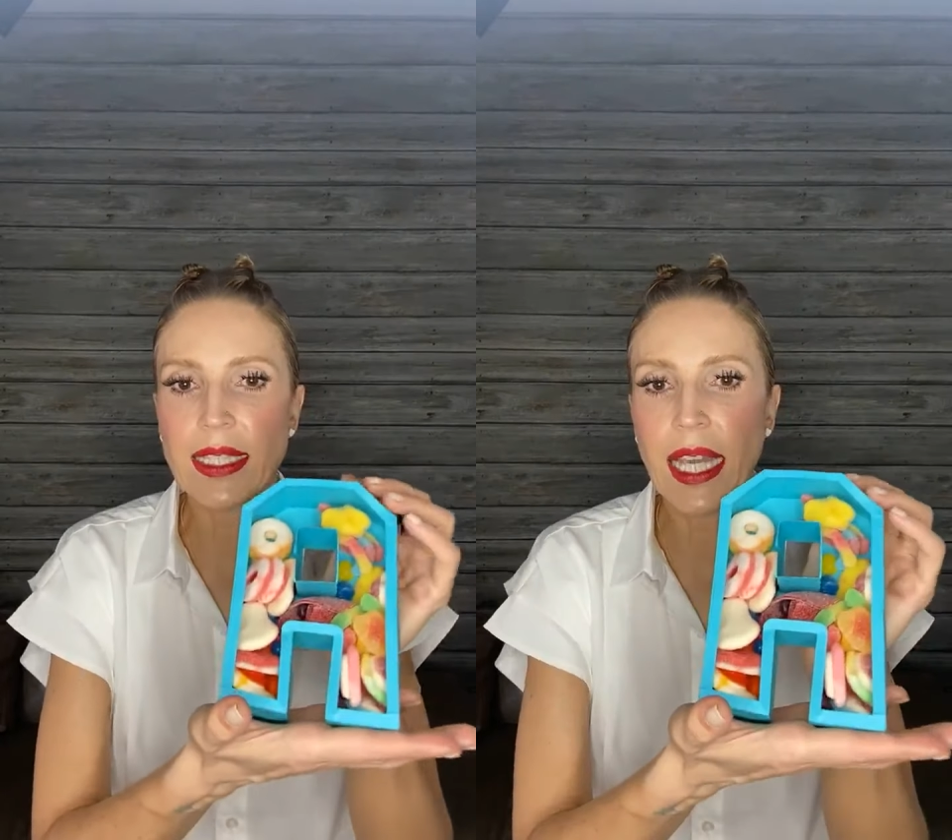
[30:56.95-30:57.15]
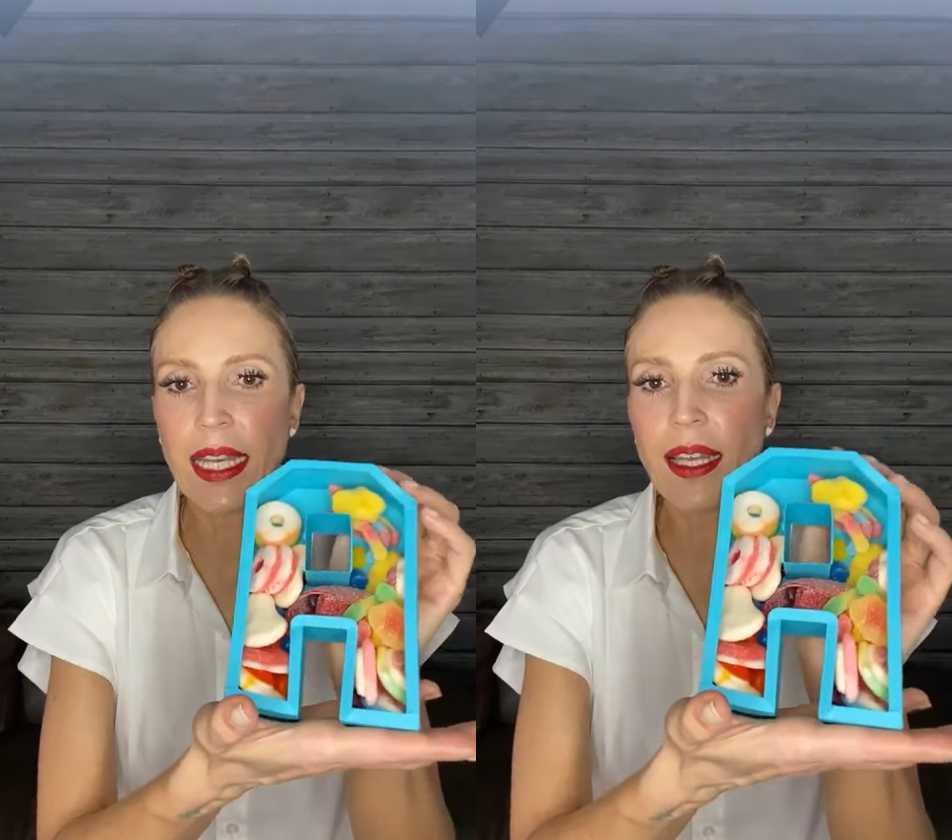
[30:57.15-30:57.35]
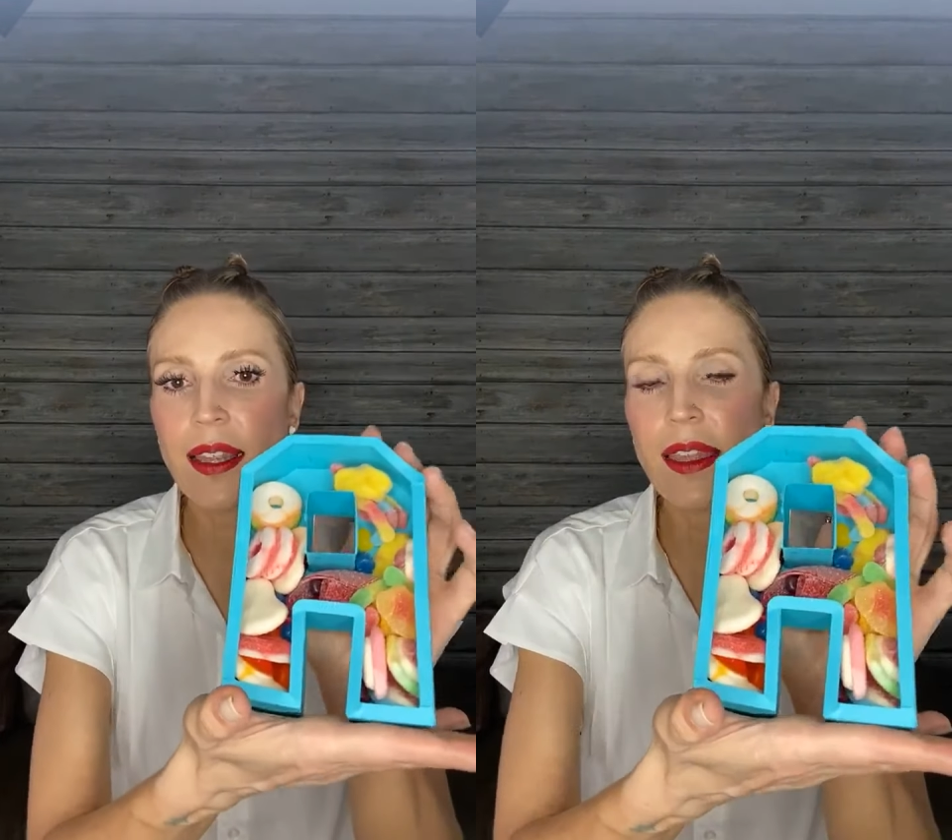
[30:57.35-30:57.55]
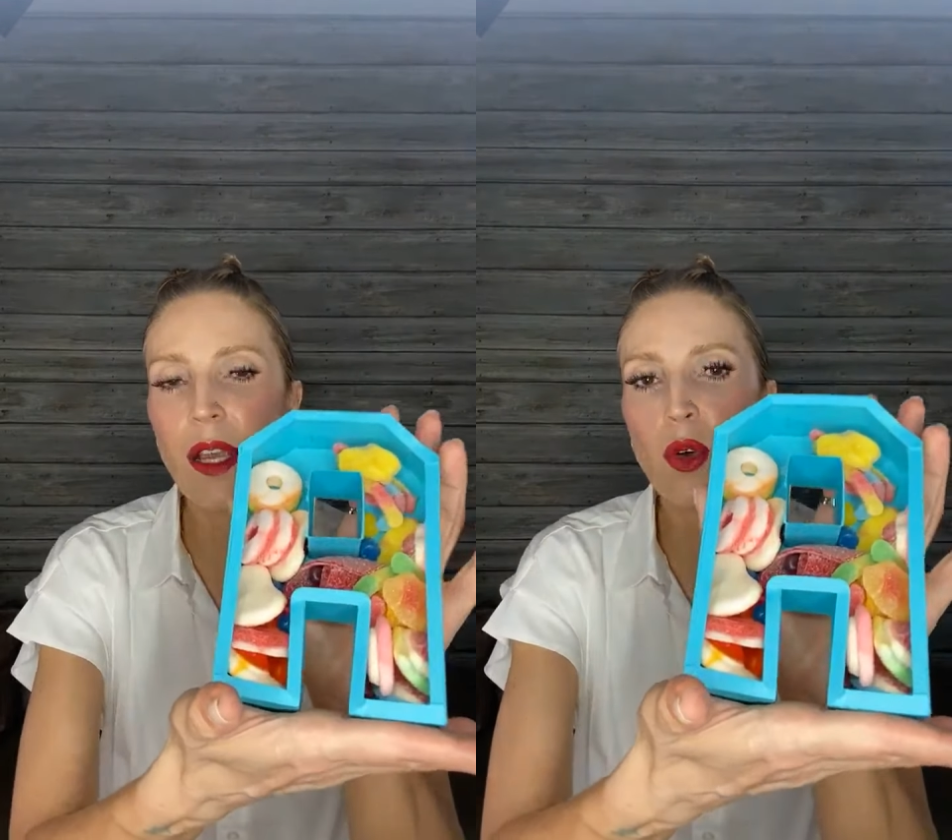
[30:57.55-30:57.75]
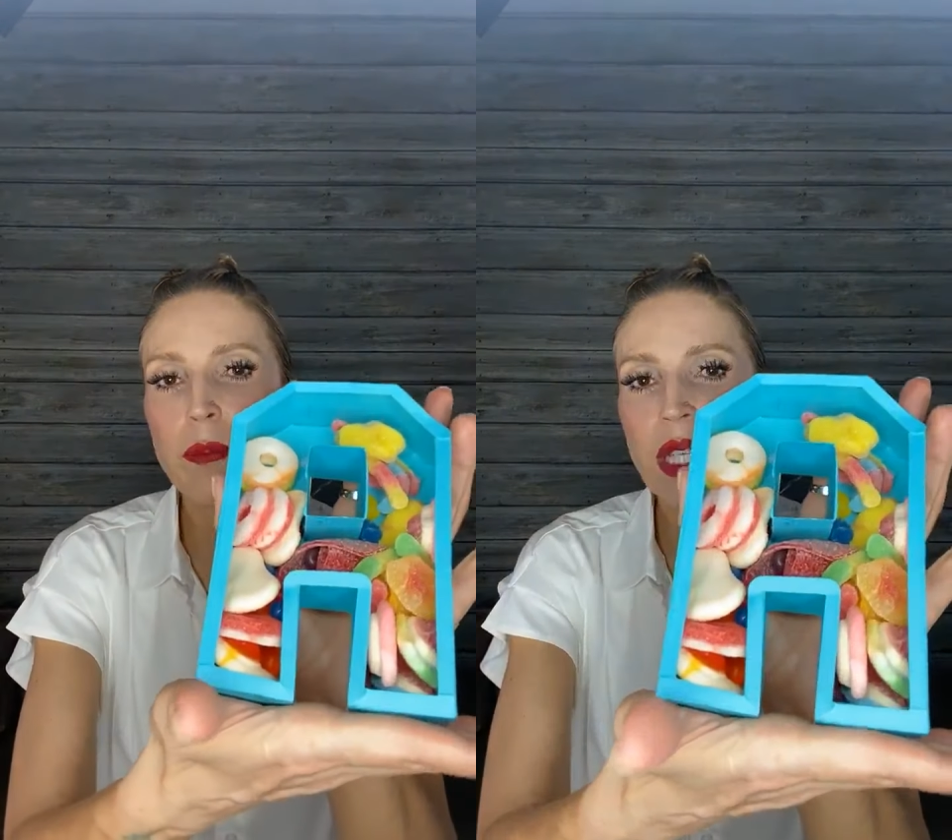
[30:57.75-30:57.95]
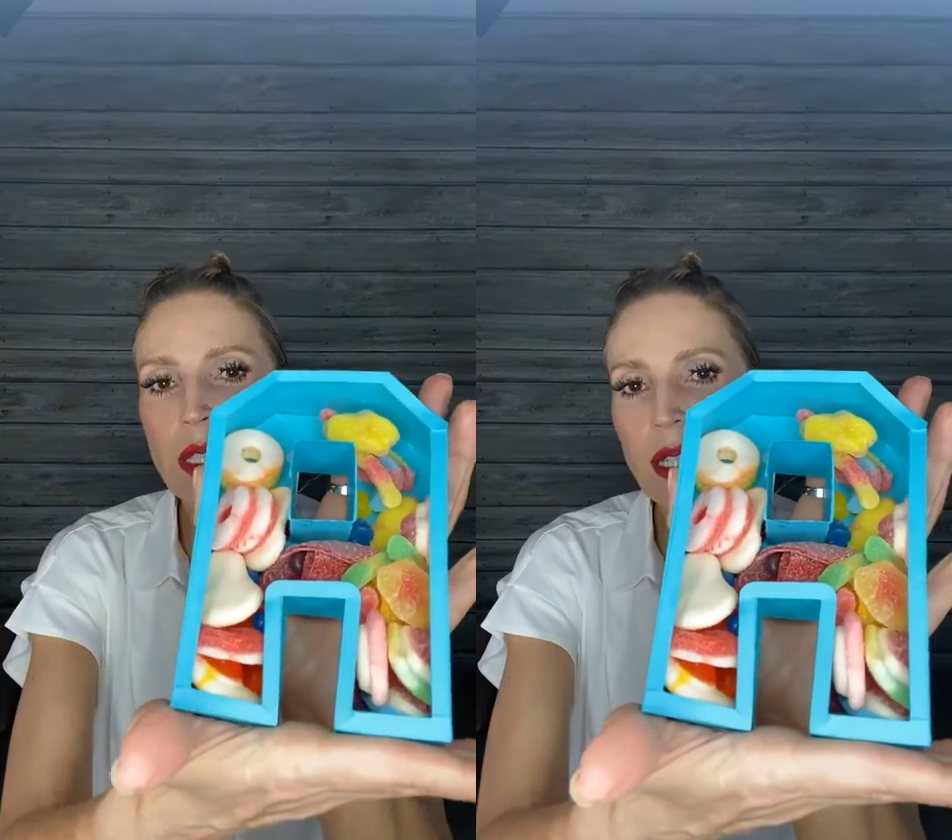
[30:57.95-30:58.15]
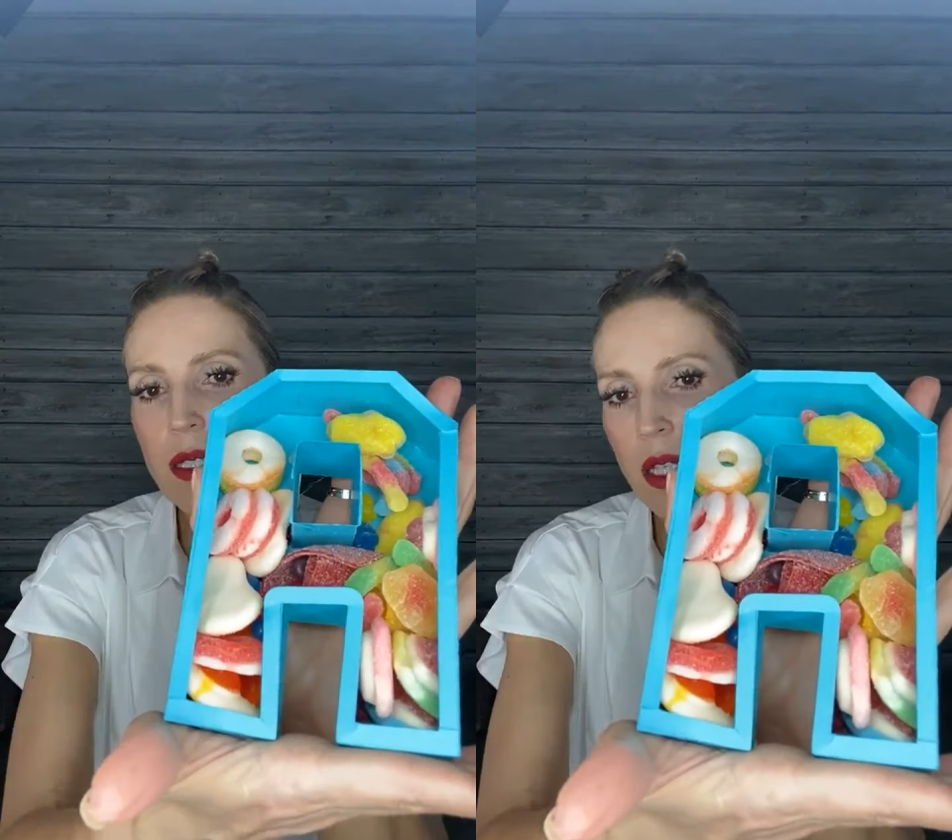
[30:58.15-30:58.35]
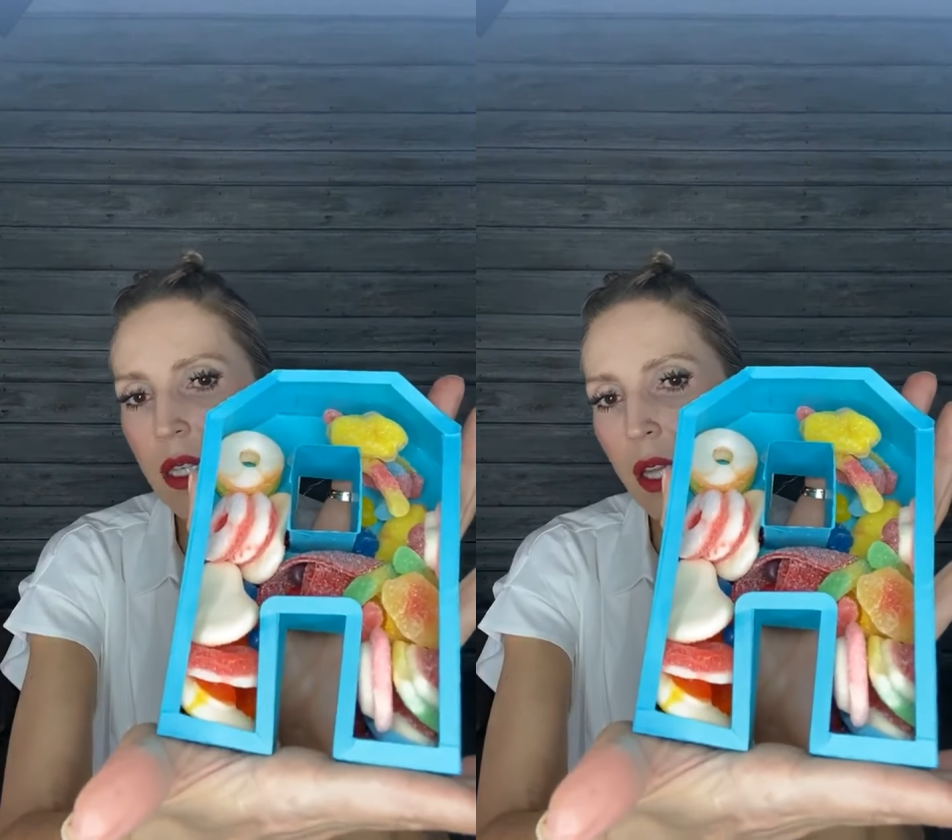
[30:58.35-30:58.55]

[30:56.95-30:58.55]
Llena de gomitas